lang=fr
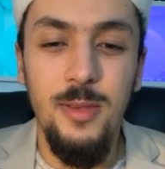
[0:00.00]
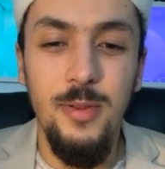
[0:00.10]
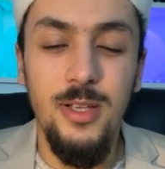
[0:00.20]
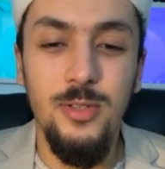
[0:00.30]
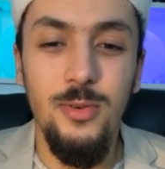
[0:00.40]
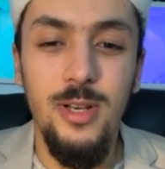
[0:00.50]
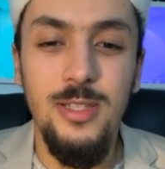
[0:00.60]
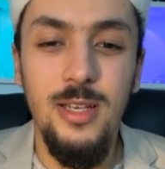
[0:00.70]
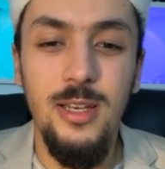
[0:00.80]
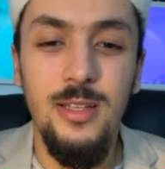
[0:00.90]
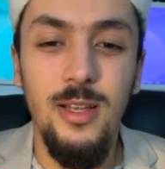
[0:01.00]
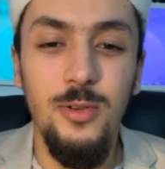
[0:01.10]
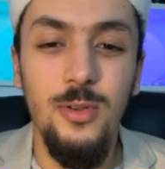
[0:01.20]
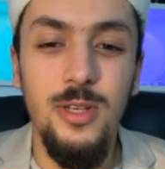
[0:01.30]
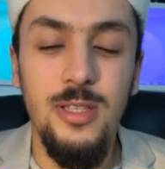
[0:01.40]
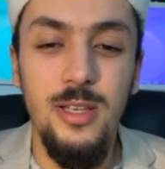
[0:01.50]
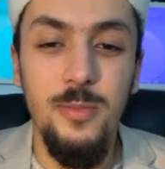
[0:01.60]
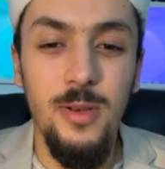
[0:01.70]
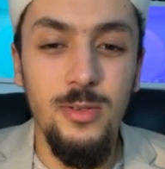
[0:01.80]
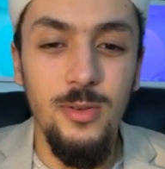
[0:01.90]
l'épilation au laser est-elle autorisée
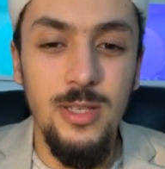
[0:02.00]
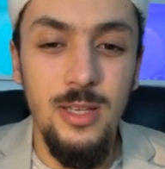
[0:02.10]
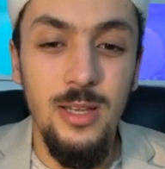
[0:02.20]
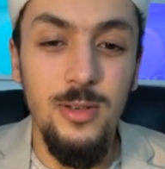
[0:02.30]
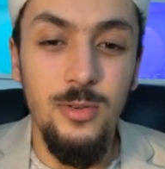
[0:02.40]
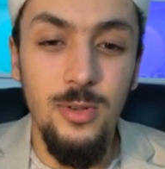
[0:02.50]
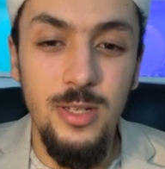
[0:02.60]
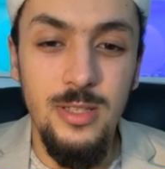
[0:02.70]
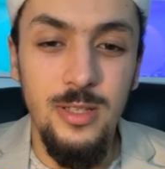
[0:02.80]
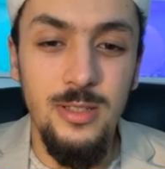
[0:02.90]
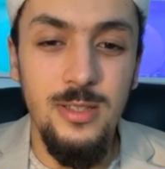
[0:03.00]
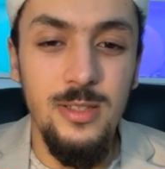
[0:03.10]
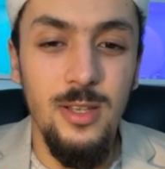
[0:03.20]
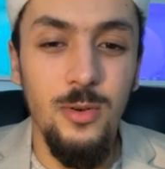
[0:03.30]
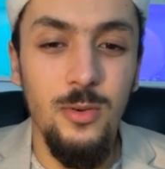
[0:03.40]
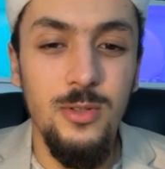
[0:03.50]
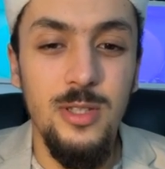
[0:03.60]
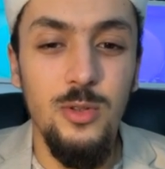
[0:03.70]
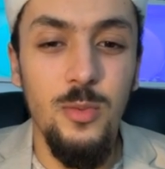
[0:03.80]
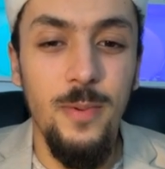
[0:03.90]
L'épilation au laser, elle est autorisée si ça ne
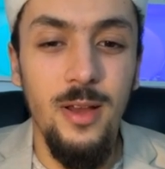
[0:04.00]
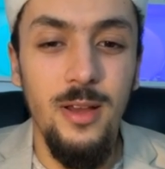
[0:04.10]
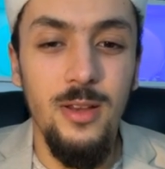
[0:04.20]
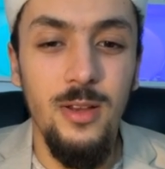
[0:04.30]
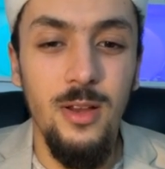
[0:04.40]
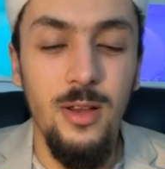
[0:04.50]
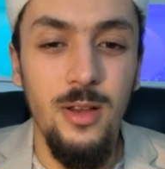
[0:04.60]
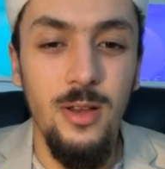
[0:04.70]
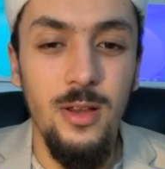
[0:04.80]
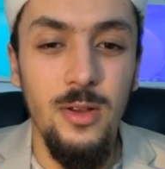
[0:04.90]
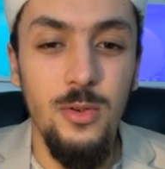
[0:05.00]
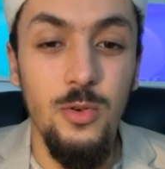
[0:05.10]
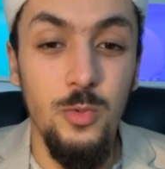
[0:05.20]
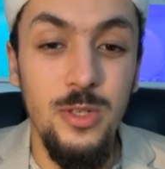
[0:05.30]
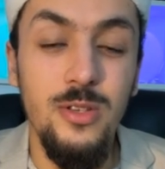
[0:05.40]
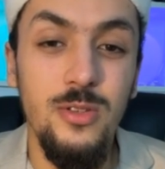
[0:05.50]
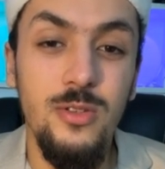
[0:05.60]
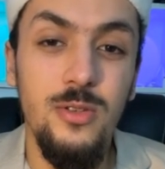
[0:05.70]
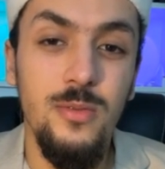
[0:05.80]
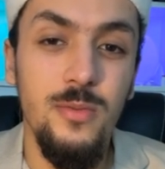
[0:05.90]
constitue pas euh, une
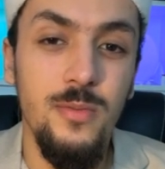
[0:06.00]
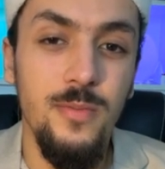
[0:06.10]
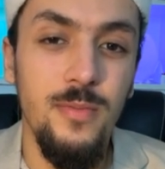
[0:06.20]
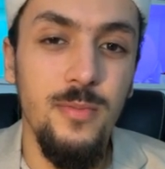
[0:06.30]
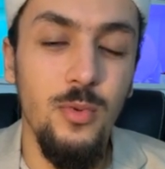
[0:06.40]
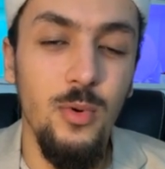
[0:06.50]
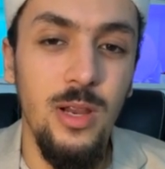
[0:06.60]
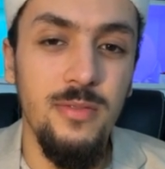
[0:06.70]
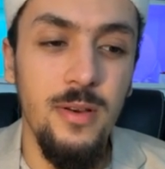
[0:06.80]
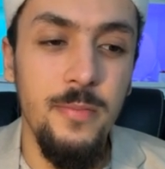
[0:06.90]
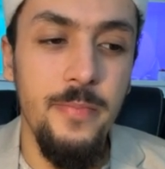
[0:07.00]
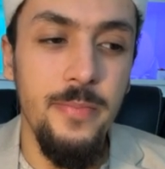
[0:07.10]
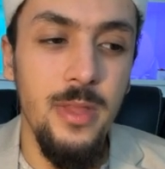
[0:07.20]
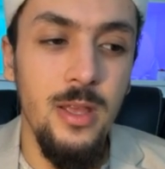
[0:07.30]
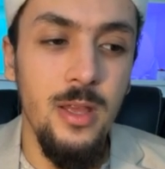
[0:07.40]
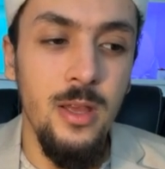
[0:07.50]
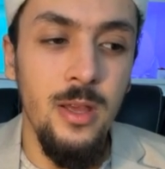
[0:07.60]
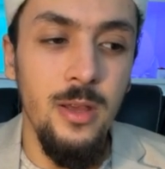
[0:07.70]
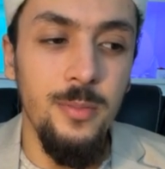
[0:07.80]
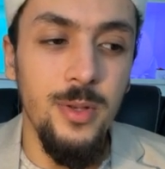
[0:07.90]
nuisance pour la femme,
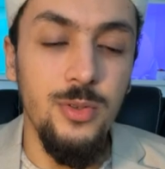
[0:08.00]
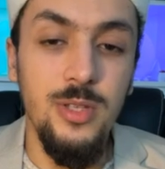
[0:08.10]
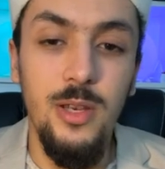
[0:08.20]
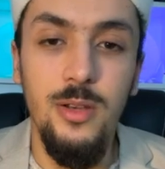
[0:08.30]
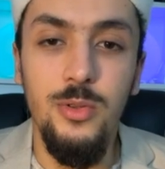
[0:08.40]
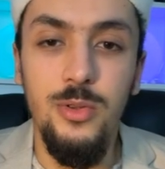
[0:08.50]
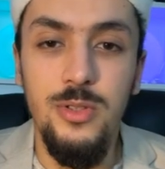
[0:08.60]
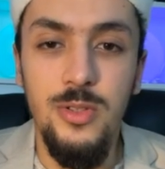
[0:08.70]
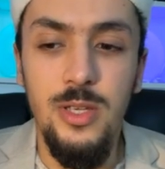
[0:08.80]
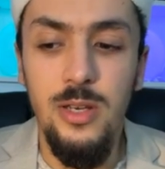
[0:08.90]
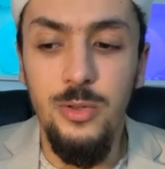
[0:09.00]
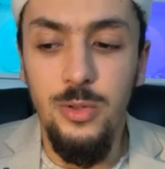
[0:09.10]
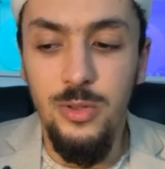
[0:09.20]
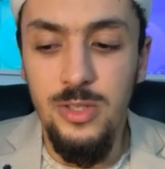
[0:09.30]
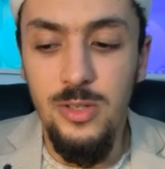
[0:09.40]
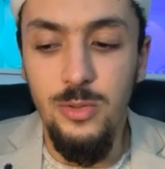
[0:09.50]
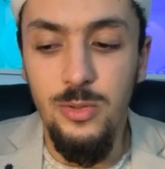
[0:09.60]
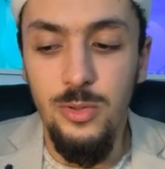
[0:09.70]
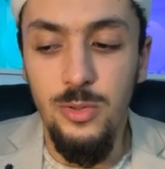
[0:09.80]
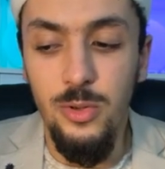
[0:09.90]
parce que s'il est, qu'il est autorisé
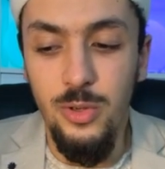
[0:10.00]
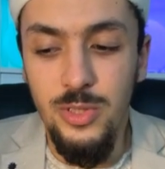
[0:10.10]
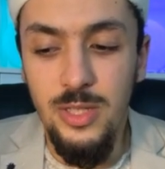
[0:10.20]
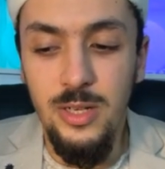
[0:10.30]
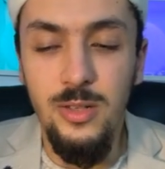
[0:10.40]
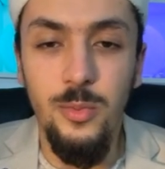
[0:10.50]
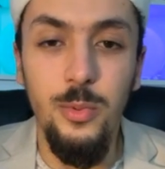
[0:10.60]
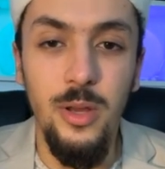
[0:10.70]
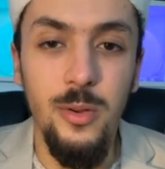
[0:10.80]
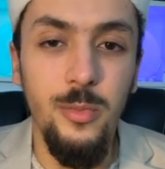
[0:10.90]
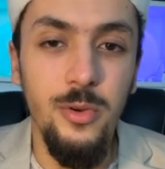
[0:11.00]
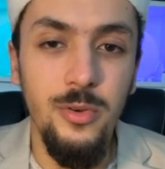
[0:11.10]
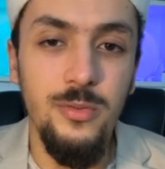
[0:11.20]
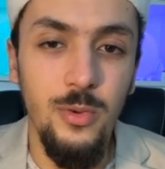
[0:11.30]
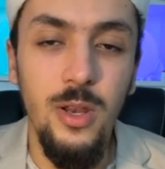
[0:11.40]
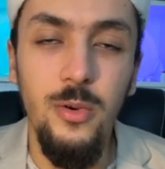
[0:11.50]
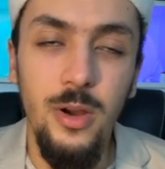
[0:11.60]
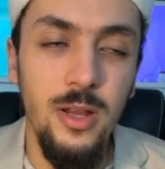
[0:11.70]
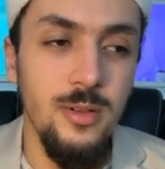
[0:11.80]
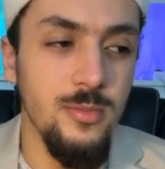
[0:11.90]
de, retirer temporairement,
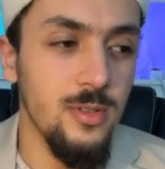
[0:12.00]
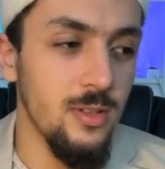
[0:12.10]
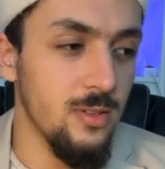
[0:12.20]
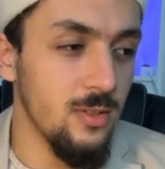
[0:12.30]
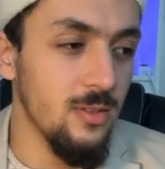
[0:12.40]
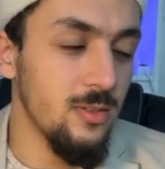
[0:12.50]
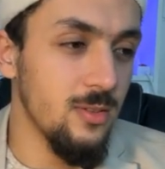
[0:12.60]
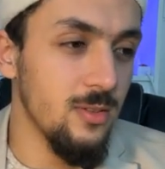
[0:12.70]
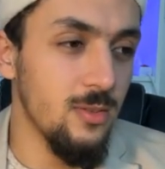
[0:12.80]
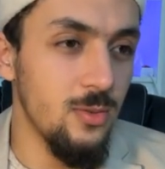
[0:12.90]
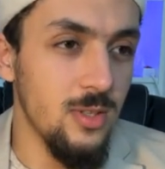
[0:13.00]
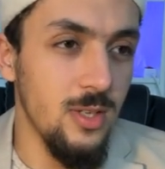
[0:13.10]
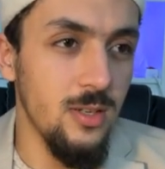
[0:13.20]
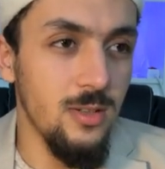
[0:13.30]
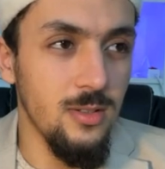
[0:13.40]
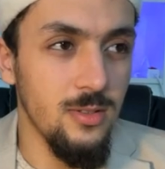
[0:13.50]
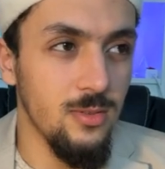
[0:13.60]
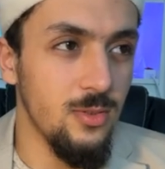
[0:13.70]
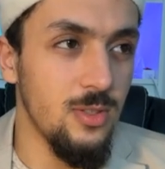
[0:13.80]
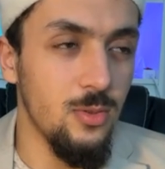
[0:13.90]
Wallahu c'est un, sujet
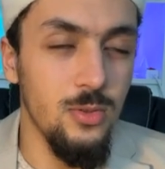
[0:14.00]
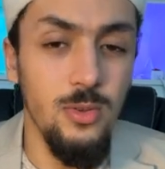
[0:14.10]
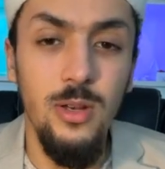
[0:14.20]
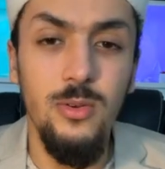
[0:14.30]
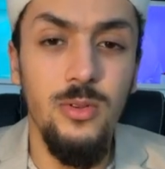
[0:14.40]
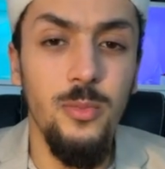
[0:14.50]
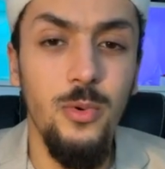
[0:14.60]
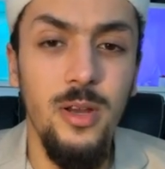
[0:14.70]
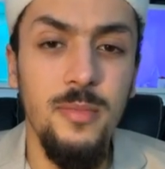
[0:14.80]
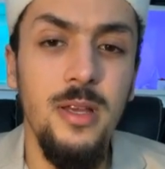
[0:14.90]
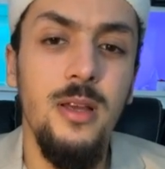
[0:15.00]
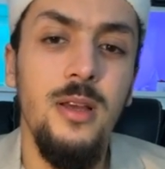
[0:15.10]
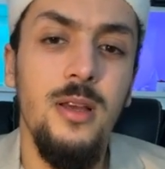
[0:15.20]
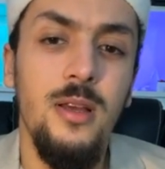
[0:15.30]
de discussion entre les contemporains, mais